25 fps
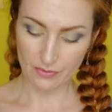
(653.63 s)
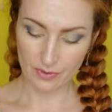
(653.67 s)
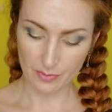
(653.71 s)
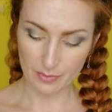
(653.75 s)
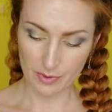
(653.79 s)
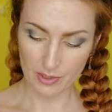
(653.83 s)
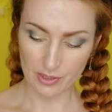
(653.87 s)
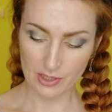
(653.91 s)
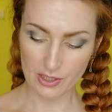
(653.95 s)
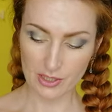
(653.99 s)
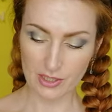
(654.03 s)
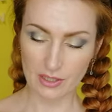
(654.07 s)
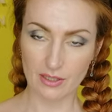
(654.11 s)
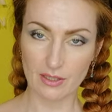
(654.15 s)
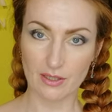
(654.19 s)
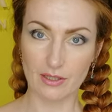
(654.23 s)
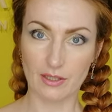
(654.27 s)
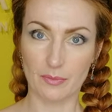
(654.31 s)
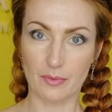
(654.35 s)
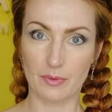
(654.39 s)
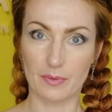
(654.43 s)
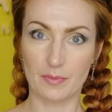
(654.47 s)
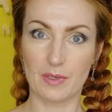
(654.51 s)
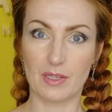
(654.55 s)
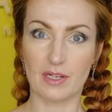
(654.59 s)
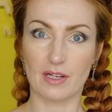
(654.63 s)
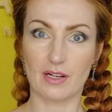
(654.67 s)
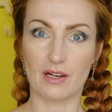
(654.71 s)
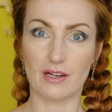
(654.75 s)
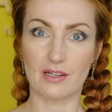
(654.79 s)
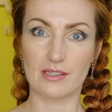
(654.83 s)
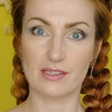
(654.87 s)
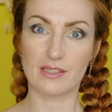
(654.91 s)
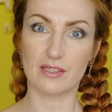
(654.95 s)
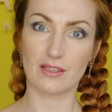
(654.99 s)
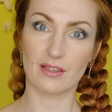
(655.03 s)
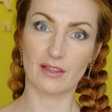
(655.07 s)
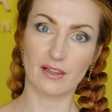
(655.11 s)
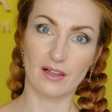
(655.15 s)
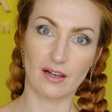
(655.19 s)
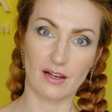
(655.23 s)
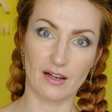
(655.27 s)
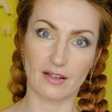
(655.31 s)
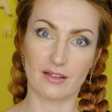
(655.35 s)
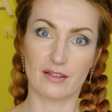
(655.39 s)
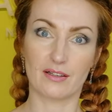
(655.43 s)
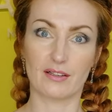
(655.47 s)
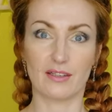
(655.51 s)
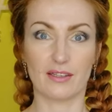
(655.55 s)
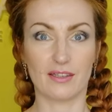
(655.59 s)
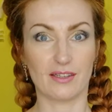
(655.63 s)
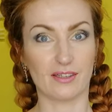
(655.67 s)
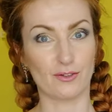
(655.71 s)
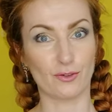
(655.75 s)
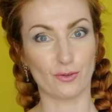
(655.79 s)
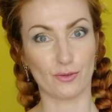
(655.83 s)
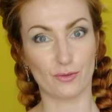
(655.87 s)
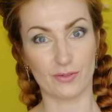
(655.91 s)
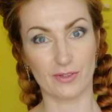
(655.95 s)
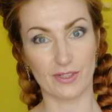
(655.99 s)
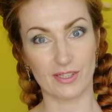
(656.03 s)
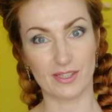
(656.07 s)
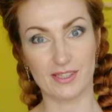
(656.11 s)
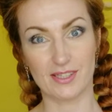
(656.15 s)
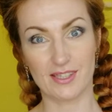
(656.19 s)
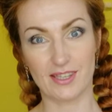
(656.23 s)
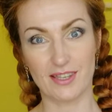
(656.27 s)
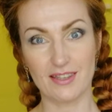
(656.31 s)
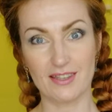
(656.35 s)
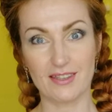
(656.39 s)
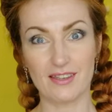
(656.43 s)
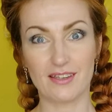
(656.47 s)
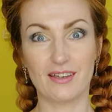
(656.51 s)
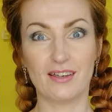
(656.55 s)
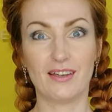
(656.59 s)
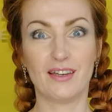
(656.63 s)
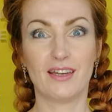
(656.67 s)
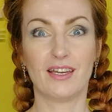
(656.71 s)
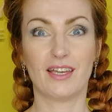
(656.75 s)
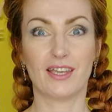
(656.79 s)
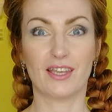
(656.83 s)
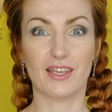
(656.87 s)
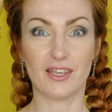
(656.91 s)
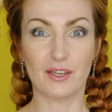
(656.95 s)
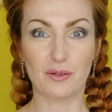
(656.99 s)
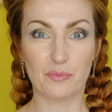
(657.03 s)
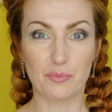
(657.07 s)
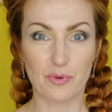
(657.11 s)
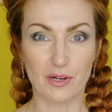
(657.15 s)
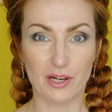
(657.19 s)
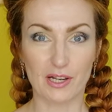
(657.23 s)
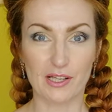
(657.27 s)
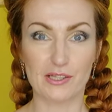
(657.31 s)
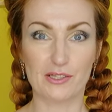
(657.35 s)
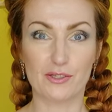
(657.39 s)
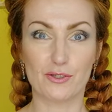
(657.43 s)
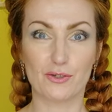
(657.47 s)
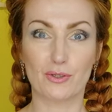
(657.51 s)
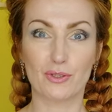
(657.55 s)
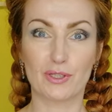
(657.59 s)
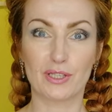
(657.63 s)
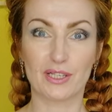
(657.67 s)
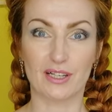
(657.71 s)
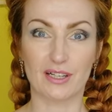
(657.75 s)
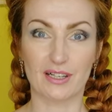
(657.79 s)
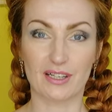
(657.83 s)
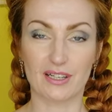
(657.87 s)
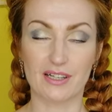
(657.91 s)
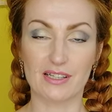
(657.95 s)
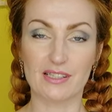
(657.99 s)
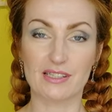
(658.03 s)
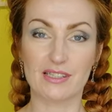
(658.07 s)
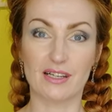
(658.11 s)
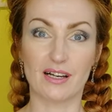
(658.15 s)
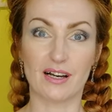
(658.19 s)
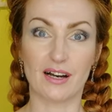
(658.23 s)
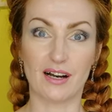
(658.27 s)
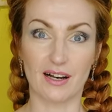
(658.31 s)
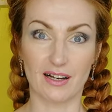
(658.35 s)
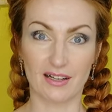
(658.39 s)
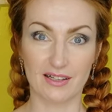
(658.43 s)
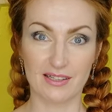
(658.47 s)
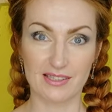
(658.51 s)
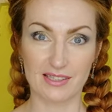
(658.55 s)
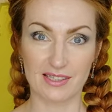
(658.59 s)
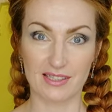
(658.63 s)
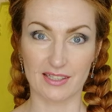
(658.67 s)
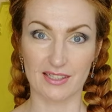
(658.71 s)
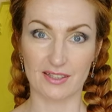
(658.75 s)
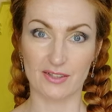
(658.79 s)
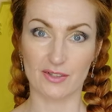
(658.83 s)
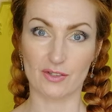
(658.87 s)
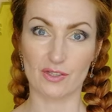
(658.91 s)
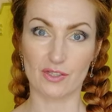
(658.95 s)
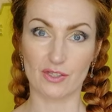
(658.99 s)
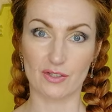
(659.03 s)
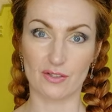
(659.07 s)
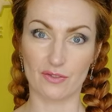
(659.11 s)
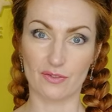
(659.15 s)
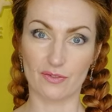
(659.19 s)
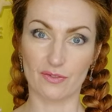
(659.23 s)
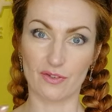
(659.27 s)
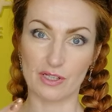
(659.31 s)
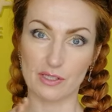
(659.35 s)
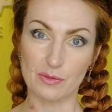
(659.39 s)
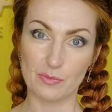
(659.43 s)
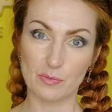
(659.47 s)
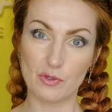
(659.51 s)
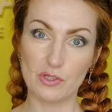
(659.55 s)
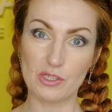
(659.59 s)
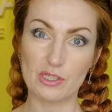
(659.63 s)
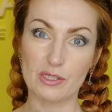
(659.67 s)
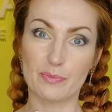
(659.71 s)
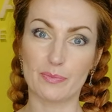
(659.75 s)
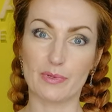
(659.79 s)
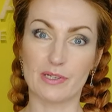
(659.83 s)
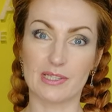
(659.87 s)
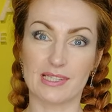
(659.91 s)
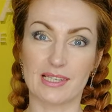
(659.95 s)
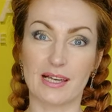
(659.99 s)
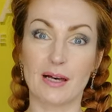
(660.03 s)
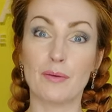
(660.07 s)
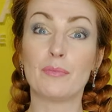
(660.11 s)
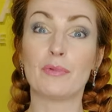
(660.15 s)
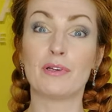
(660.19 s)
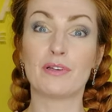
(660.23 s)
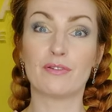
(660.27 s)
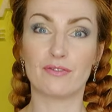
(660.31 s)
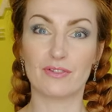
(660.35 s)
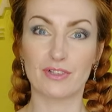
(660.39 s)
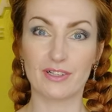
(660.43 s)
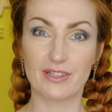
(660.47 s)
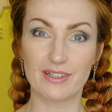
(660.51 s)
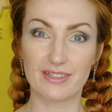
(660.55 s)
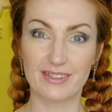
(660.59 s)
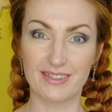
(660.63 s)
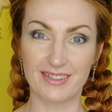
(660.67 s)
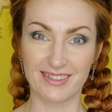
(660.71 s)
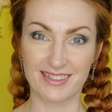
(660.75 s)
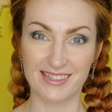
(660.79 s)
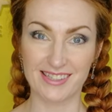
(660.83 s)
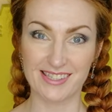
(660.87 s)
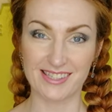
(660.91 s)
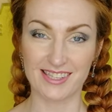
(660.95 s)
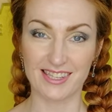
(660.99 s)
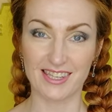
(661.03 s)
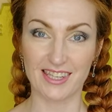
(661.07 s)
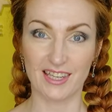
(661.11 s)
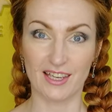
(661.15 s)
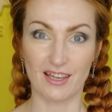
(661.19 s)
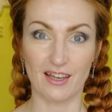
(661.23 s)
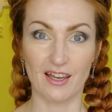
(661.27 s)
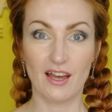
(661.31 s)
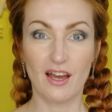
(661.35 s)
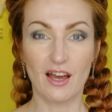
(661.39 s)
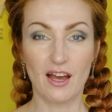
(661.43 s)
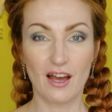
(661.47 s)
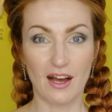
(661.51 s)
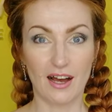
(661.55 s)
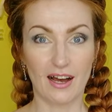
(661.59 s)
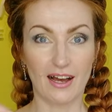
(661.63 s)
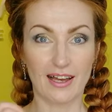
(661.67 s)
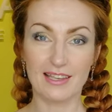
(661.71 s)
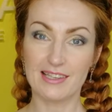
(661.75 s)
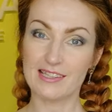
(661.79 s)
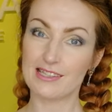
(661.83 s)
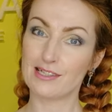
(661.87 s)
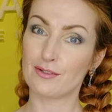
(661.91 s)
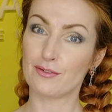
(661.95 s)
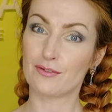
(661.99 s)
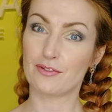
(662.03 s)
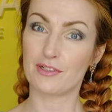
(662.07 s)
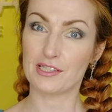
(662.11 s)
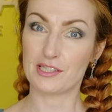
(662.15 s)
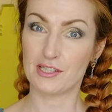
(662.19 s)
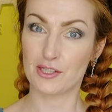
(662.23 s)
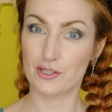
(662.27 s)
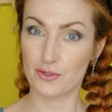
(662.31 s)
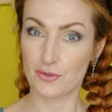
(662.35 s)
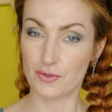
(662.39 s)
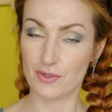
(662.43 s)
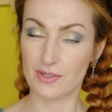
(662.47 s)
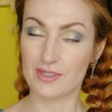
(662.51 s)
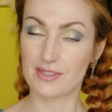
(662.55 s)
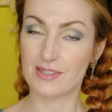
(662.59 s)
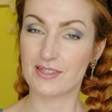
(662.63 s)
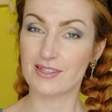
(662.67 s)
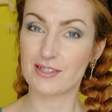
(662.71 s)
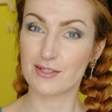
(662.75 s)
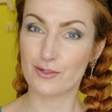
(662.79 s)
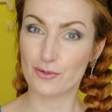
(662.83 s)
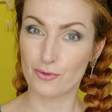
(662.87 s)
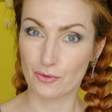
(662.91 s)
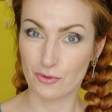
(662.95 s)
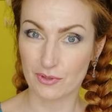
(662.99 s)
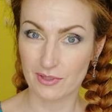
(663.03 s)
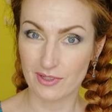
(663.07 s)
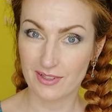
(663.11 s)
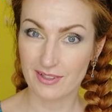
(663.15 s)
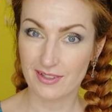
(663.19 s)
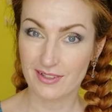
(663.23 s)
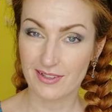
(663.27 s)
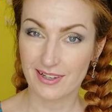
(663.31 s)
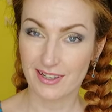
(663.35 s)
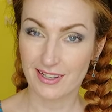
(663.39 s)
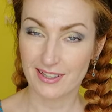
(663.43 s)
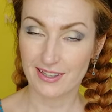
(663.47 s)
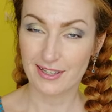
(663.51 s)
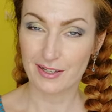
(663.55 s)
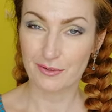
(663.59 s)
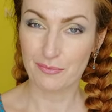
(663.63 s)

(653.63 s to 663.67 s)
выбрать, например, один лак и новые тени, и пройдет как раз акция, то, что возьмете по самой выгодной цене. А если у вас еще есть дисконт, от